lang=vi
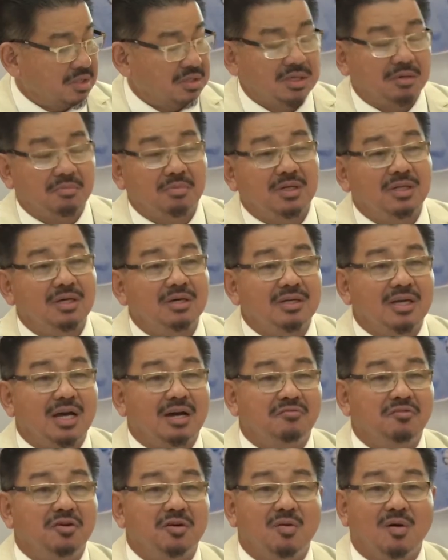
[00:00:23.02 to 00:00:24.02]
Trong cái thời
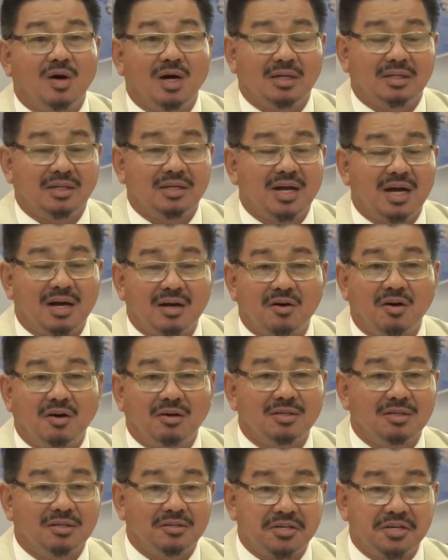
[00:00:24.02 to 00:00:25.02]
gian vừa qua thì đã
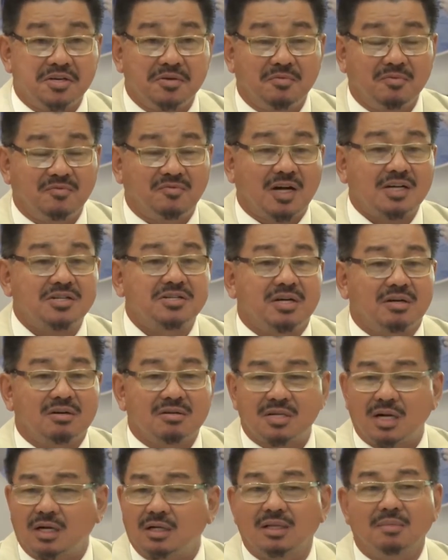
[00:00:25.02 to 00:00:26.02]
có những cái phát triển
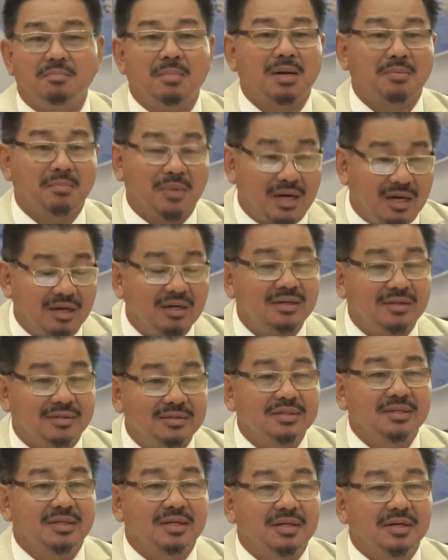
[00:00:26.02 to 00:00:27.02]
rất là mạnh mẽ,
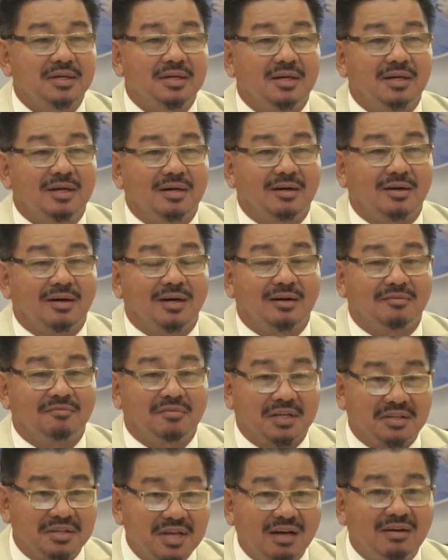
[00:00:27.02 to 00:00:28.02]
à,
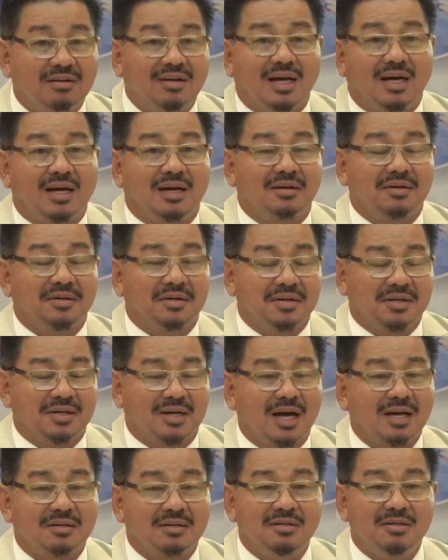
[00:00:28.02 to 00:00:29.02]
mà nhất là
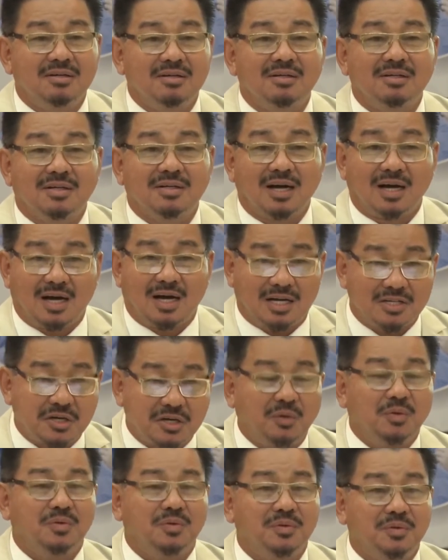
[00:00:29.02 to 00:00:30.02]
các nước cả à, Á
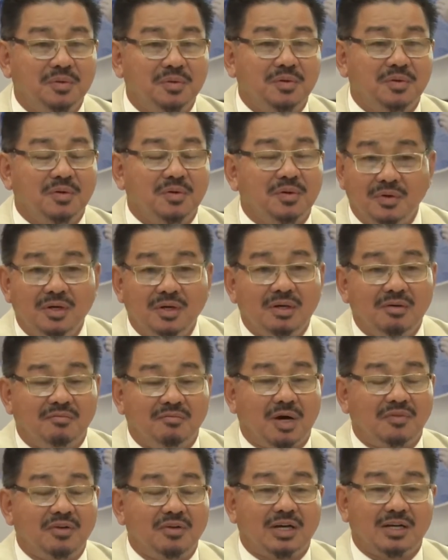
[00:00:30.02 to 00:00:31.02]
Châu
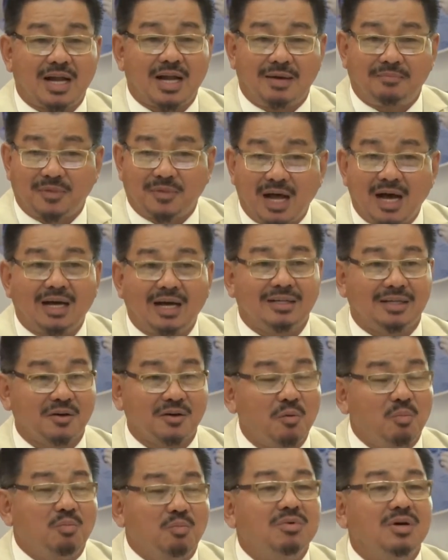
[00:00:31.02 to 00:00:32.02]
và Việt Nam ta
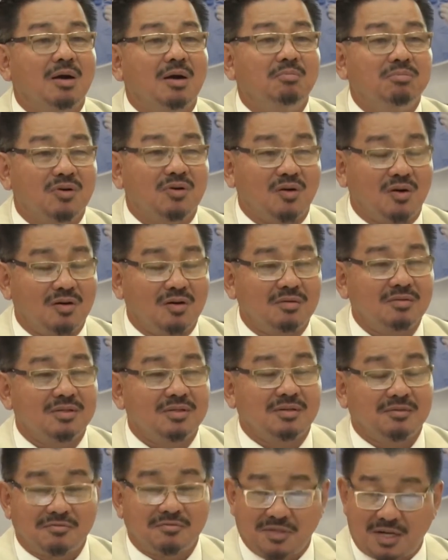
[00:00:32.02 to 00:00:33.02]
cũng không có
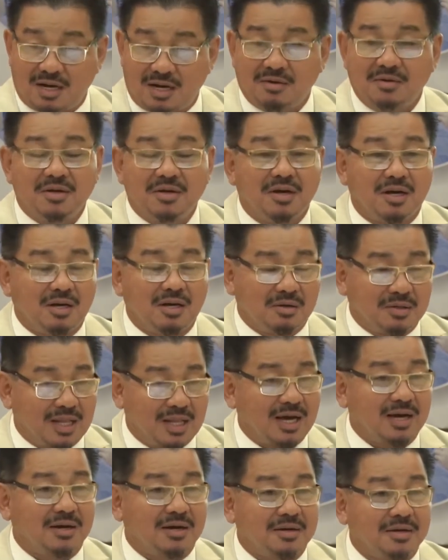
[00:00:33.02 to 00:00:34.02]

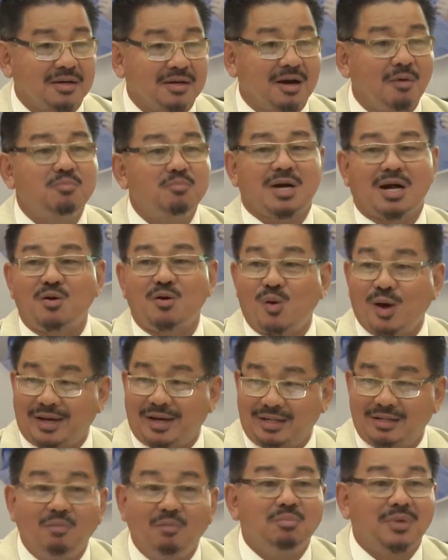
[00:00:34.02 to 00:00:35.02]
là không ra ngoài
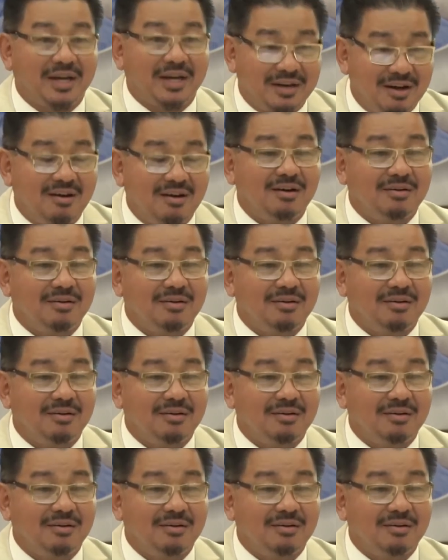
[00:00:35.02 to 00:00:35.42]
không vậy